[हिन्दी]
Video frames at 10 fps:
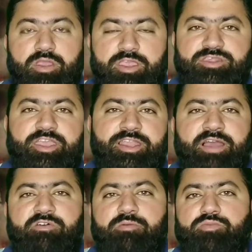इसके
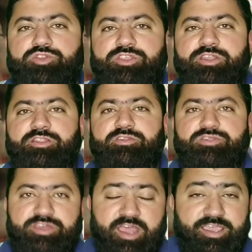अलावा मुश्तिल
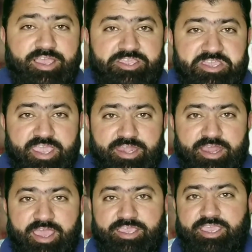ज़राए का ये कहना
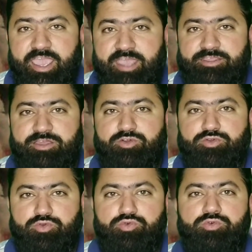है कि एन आर ओ
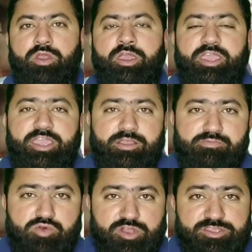टू एक
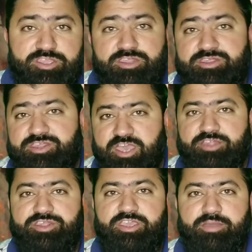मुकदस
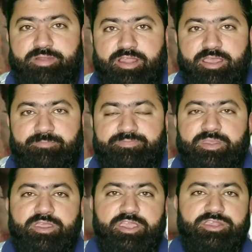सियासी अमल है
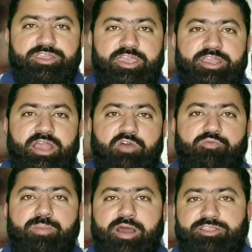इसके ख़िलाफ़
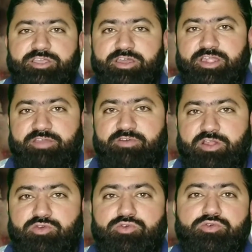बात करने
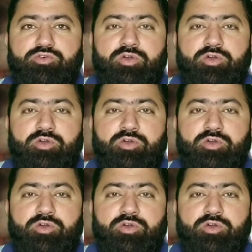वालों को